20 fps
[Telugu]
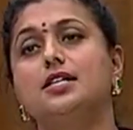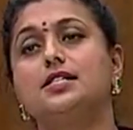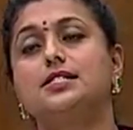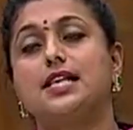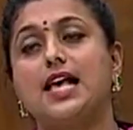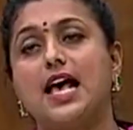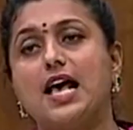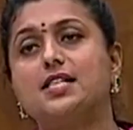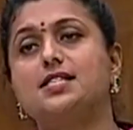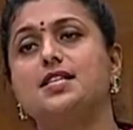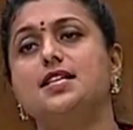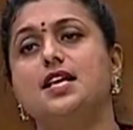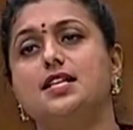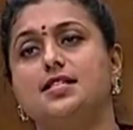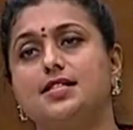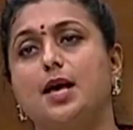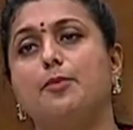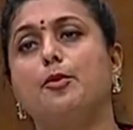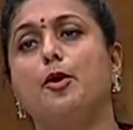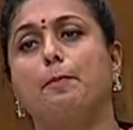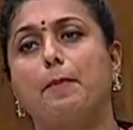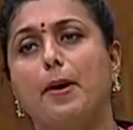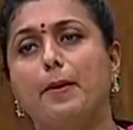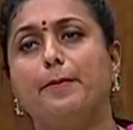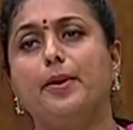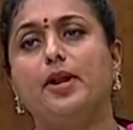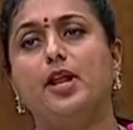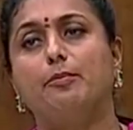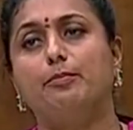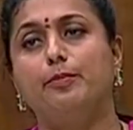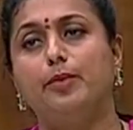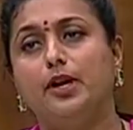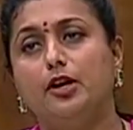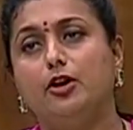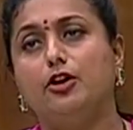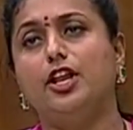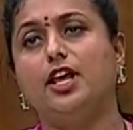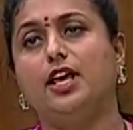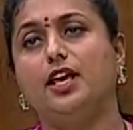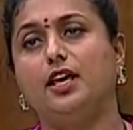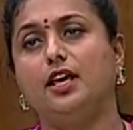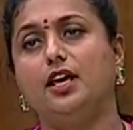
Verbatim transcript: శాసనసభ పంపిన బిల్లుని